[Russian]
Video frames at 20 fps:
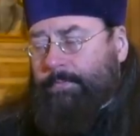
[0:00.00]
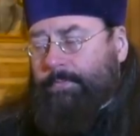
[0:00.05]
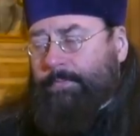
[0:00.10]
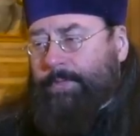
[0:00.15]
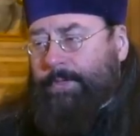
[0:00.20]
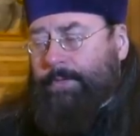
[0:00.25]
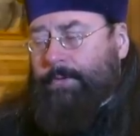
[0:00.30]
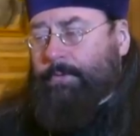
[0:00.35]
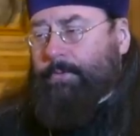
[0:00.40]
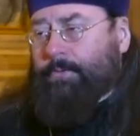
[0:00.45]

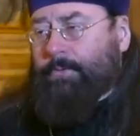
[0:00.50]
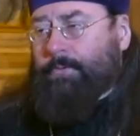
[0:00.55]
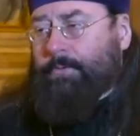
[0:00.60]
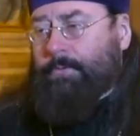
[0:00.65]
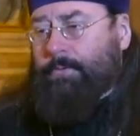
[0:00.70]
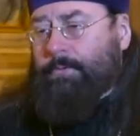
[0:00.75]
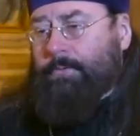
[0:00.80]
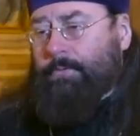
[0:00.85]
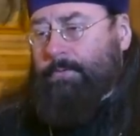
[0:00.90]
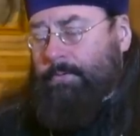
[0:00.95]
период
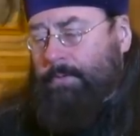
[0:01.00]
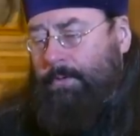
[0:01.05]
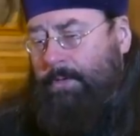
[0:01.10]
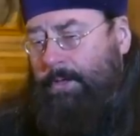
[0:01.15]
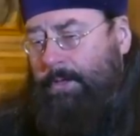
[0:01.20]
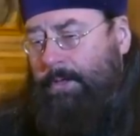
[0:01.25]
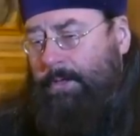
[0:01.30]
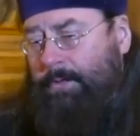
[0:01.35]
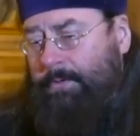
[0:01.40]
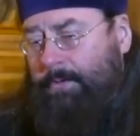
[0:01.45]
э,
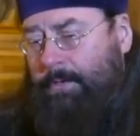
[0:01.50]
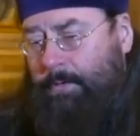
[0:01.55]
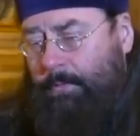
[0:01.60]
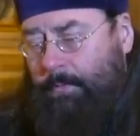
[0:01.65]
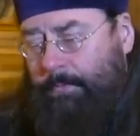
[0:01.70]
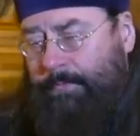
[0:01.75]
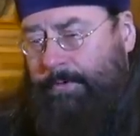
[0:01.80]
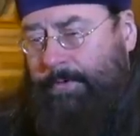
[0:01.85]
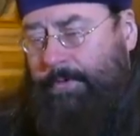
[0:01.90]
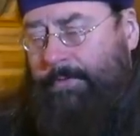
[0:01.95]

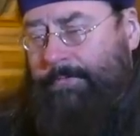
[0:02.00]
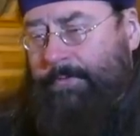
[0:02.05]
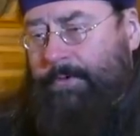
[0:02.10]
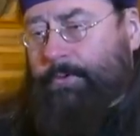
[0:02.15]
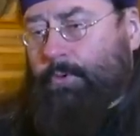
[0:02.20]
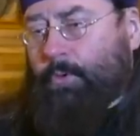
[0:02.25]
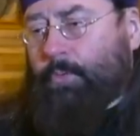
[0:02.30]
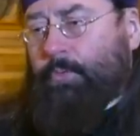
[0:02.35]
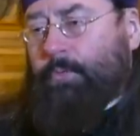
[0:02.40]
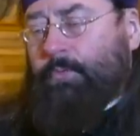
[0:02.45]
закамуфлировали
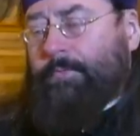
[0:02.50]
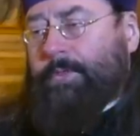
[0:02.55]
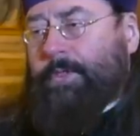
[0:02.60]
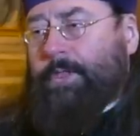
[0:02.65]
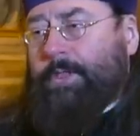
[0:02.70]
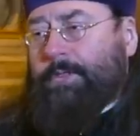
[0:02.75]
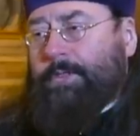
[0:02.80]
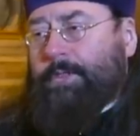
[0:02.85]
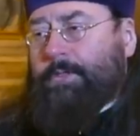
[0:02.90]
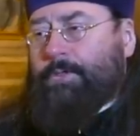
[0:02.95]
трубу
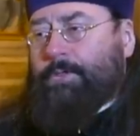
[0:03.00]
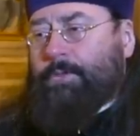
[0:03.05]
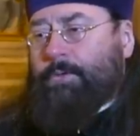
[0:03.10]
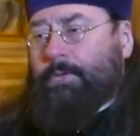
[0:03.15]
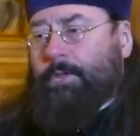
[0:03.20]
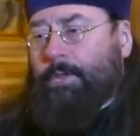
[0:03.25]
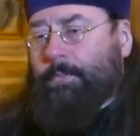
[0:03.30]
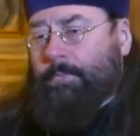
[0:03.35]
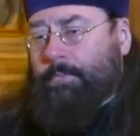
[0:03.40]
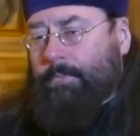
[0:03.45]
выходящую,
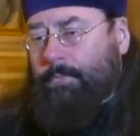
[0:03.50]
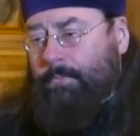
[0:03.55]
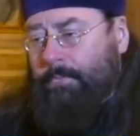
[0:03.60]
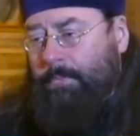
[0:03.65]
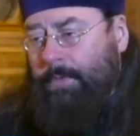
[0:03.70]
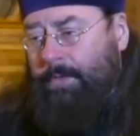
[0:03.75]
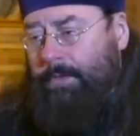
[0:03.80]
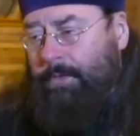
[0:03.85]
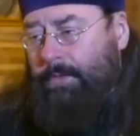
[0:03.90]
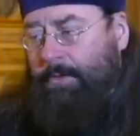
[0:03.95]
там
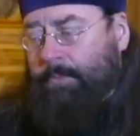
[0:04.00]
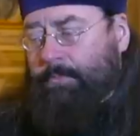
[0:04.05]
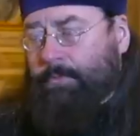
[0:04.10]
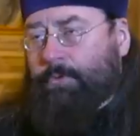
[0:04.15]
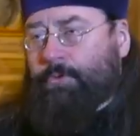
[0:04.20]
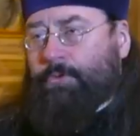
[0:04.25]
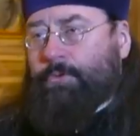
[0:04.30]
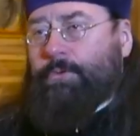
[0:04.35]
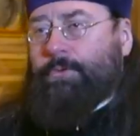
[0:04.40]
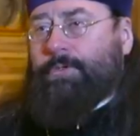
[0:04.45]
маленькая
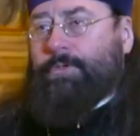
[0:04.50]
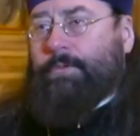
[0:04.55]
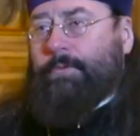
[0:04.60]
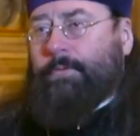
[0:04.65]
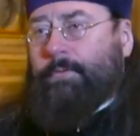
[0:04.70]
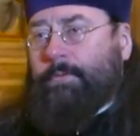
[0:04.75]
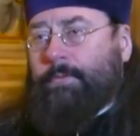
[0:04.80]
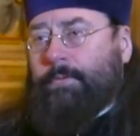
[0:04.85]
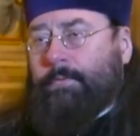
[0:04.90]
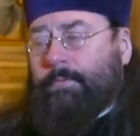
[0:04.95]

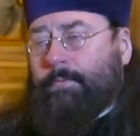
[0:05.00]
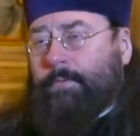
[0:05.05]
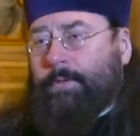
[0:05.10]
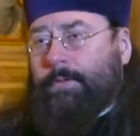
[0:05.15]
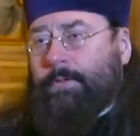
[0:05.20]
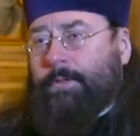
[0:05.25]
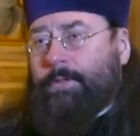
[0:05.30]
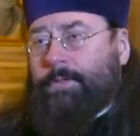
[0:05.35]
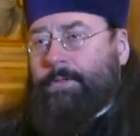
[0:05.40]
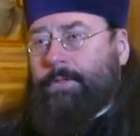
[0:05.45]
буржуечка в
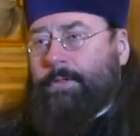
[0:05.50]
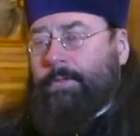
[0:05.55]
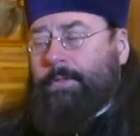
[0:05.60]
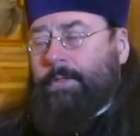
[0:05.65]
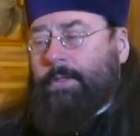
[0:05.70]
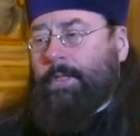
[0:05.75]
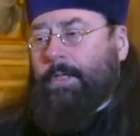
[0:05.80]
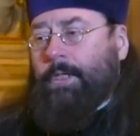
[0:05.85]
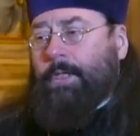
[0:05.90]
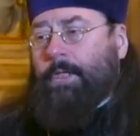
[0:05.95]
блиндаже,
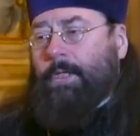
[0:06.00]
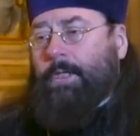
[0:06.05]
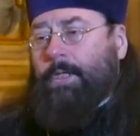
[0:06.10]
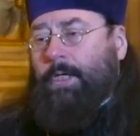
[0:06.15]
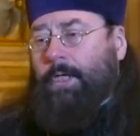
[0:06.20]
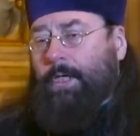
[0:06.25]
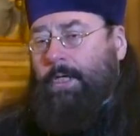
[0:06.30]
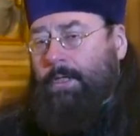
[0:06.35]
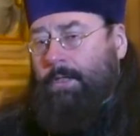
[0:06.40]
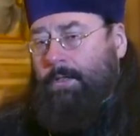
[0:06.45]

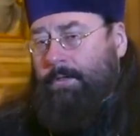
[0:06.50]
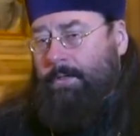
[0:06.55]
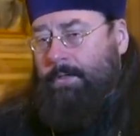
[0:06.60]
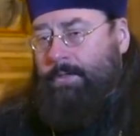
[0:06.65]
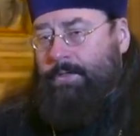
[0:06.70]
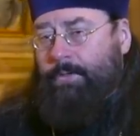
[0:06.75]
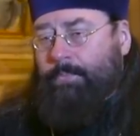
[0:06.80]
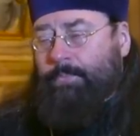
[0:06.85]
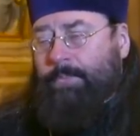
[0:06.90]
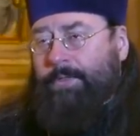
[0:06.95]
а к
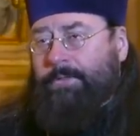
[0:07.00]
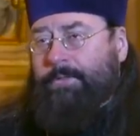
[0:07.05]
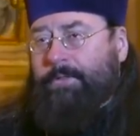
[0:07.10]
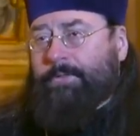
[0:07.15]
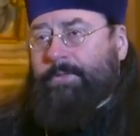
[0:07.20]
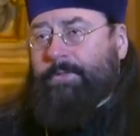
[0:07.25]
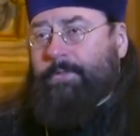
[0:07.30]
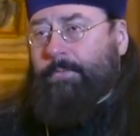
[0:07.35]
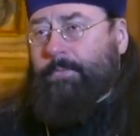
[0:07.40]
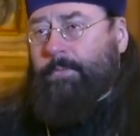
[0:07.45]
нашим
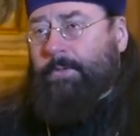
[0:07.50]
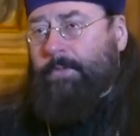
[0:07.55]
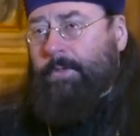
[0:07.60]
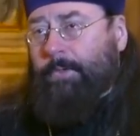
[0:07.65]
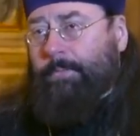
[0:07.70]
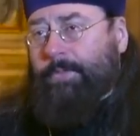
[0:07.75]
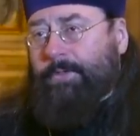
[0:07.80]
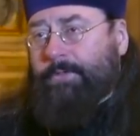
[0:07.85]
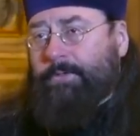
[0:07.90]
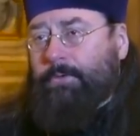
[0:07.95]
позициям
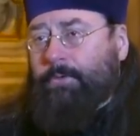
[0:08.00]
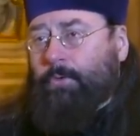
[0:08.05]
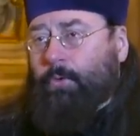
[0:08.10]
написан